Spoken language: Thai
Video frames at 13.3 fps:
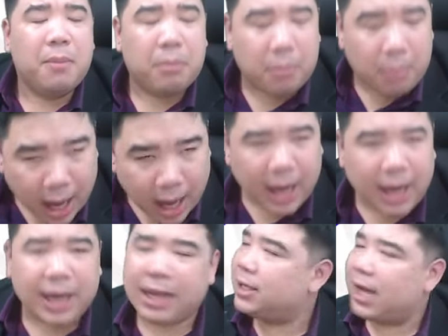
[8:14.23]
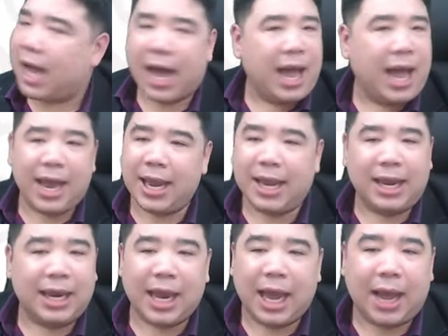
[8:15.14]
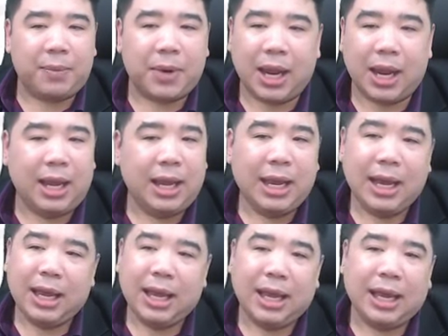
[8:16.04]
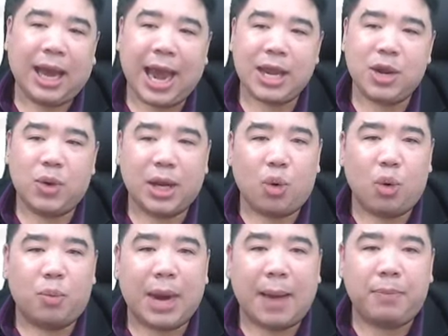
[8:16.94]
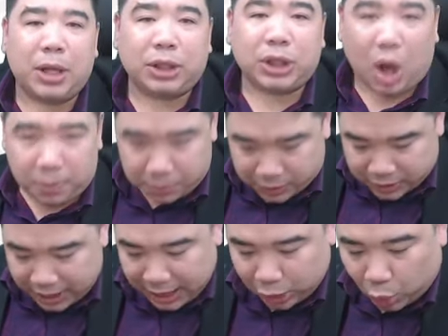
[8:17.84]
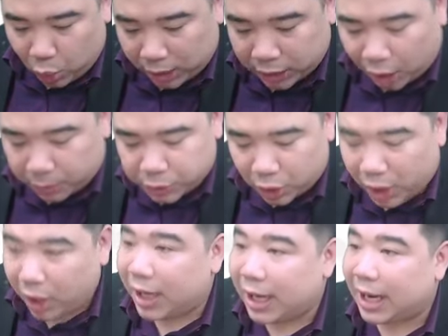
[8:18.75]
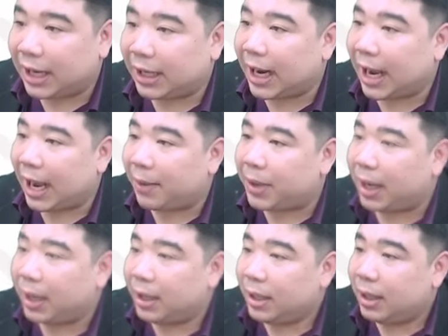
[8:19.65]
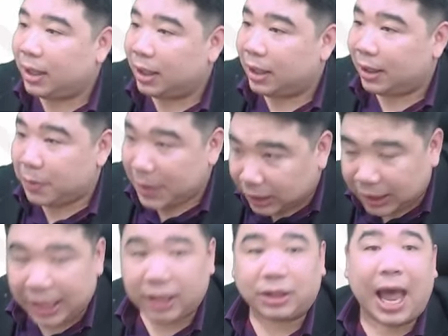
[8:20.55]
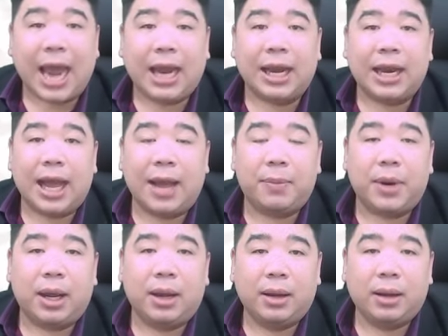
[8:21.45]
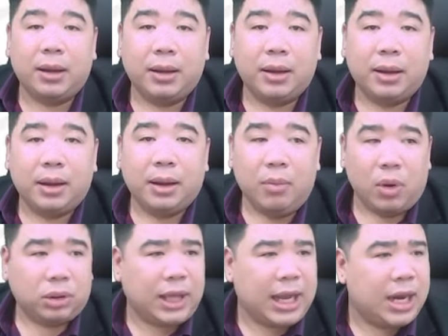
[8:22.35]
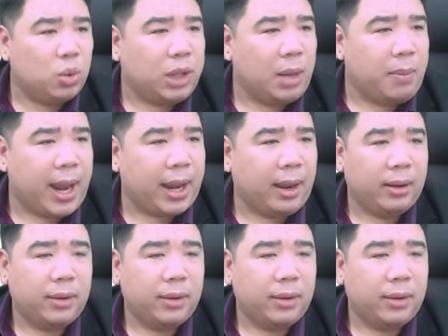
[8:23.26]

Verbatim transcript: ไม่ใช่นะครับ นะ ใครอยู่ในกลุ่มลับแล้วตอบสี่ตัวตอบช้อยข้อหนึ่งเนี่ยนะครับ นะพี่ตีตายเลยนะครับ นะตีหนูทำไมอะ